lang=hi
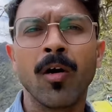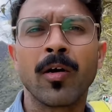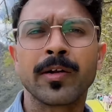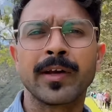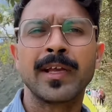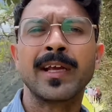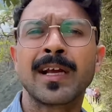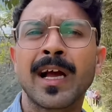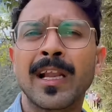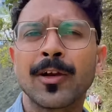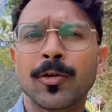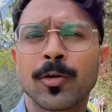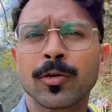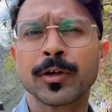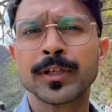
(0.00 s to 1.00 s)
और इनका
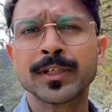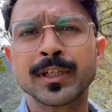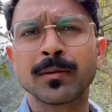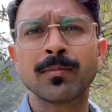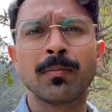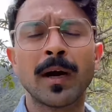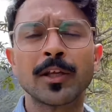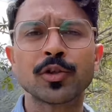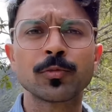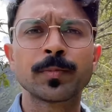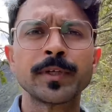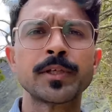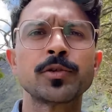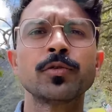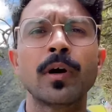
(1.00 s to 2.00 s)
लोगों ने जब माचू
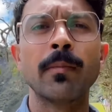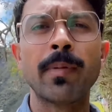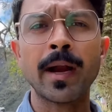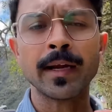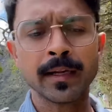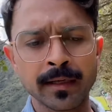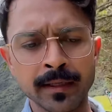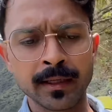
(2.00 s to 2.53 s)
पिचू अबेंडन